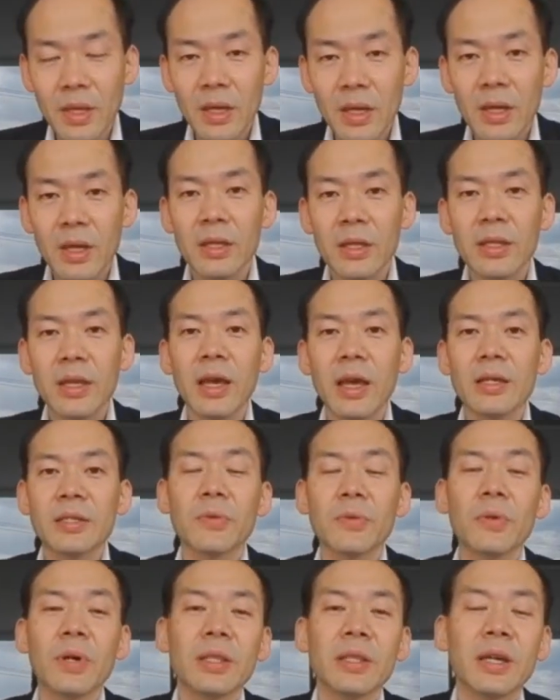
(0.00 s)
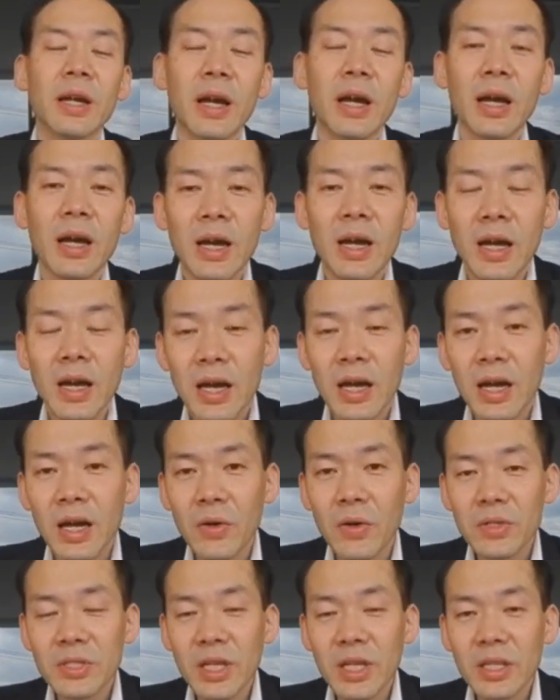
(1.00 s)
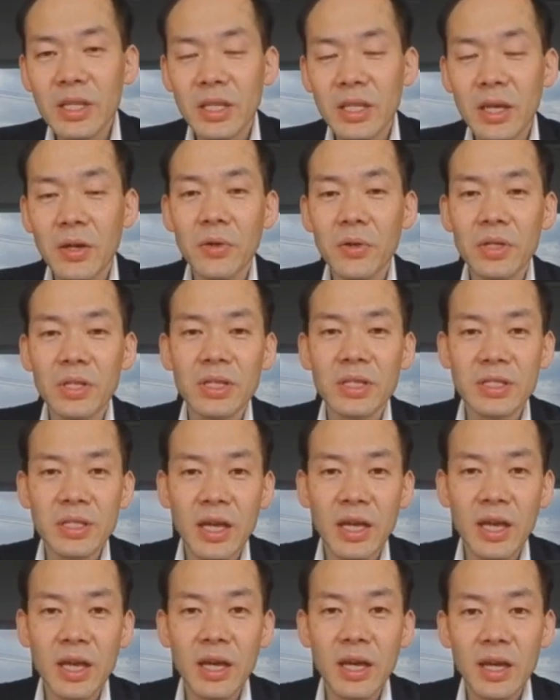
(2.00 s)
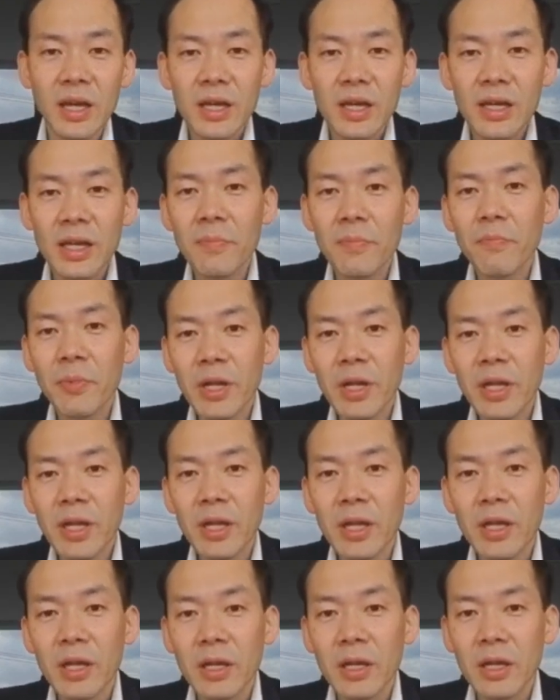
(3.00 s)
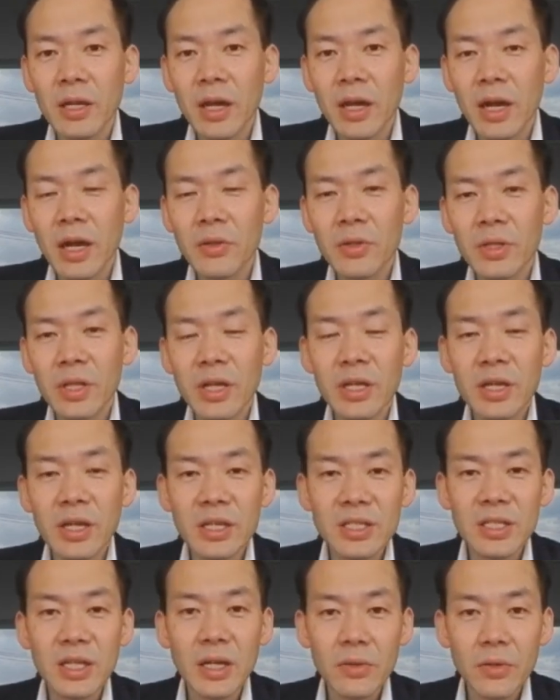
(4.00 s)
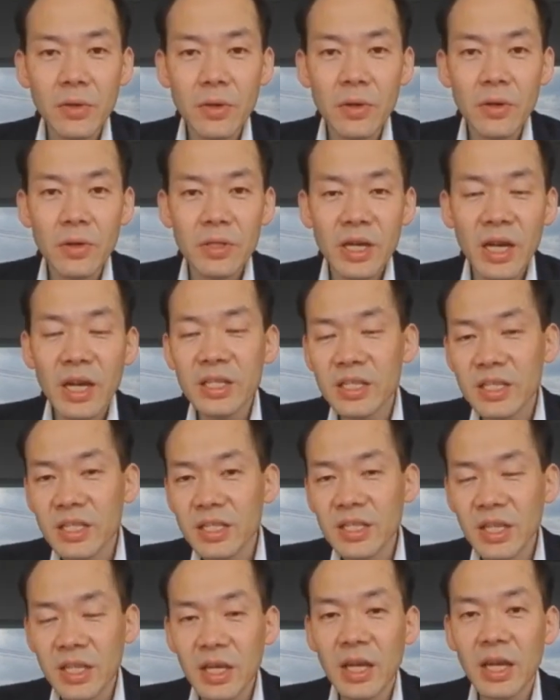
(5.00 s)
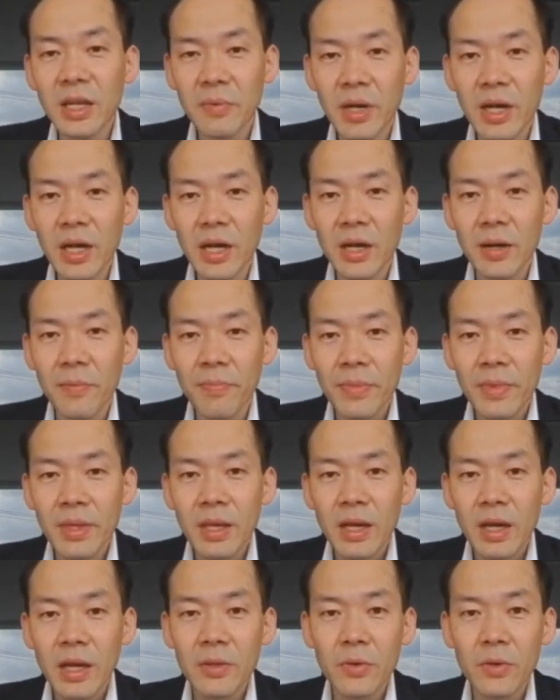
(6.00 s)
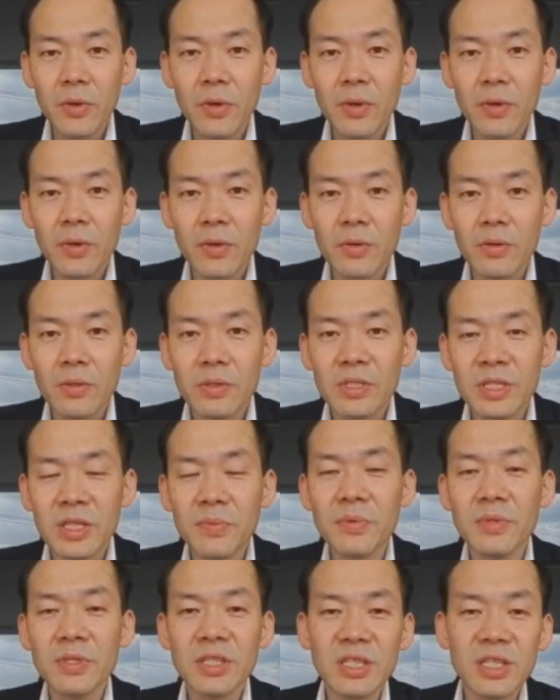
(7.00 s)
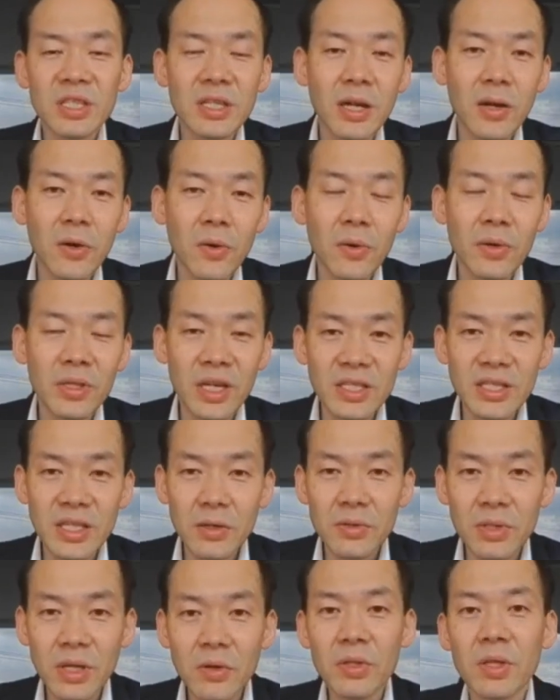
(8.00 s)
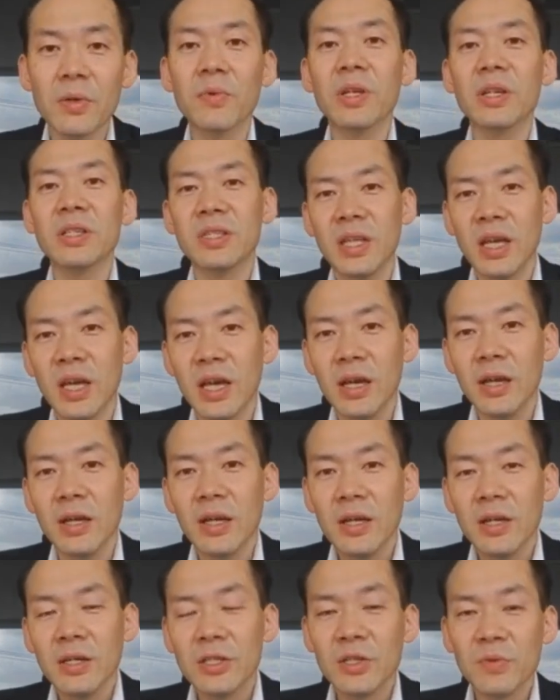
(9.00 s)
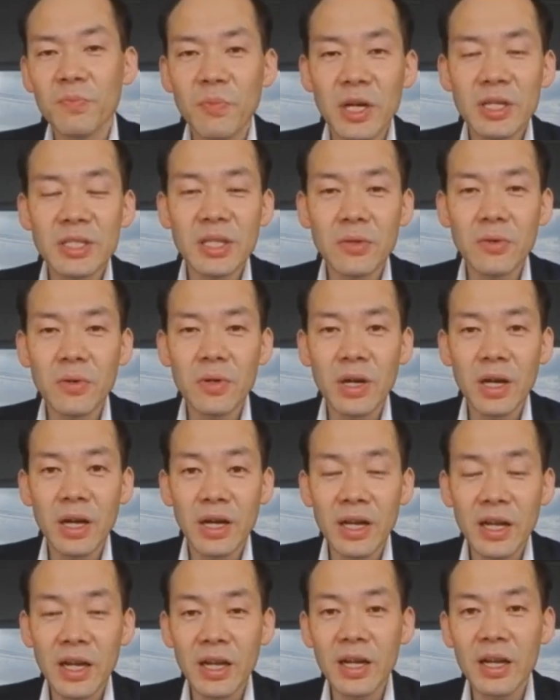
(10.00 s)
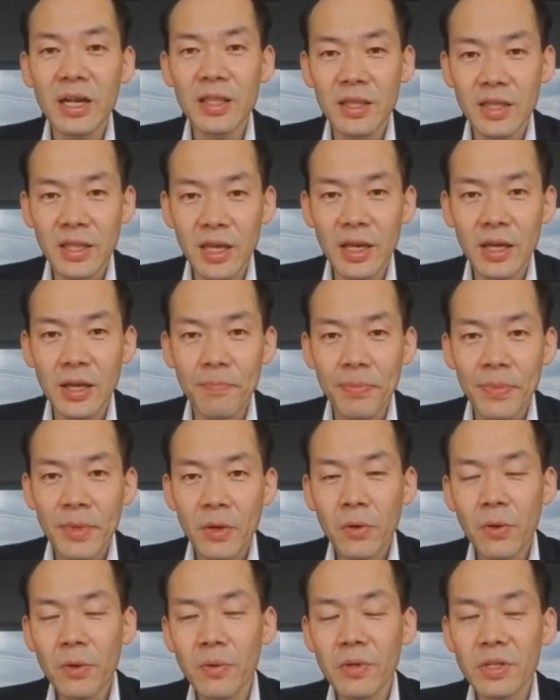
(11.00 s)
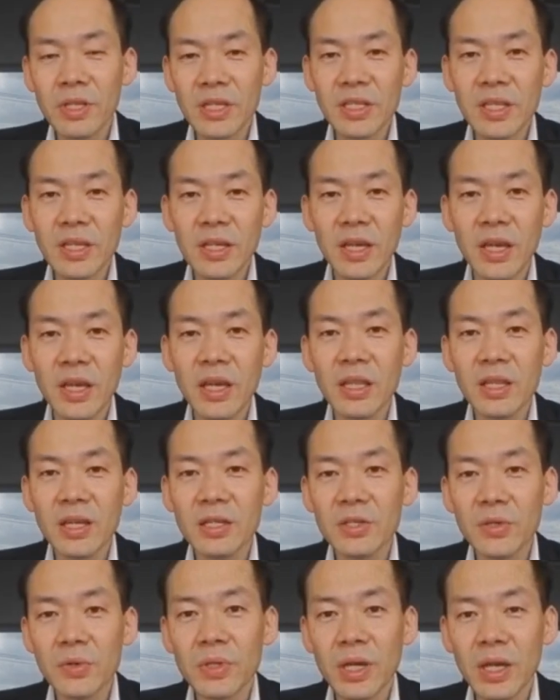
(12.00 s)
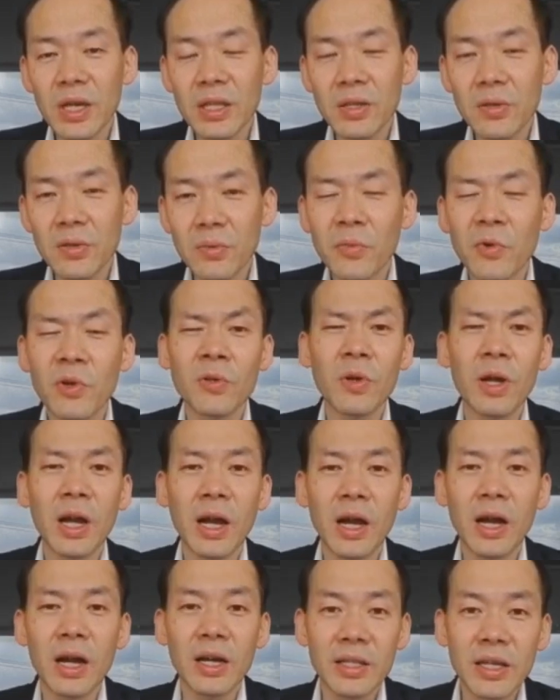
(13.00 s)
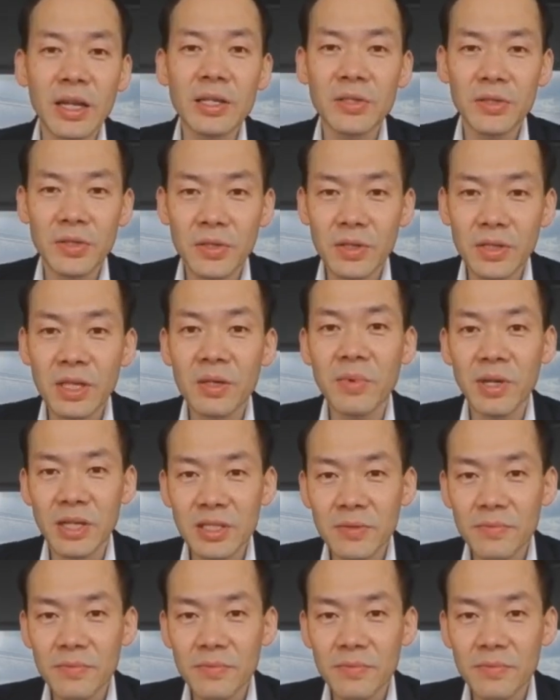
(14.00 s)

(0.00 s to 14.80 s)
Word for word: でその方がおっしゃってたようにですね、やっぱり何かしらの第一人者であれば自分自身が本を出したくなくてもですね、出版社の方から依頼があって本を出さなきゃいけない状態っていうものが必ず来ます。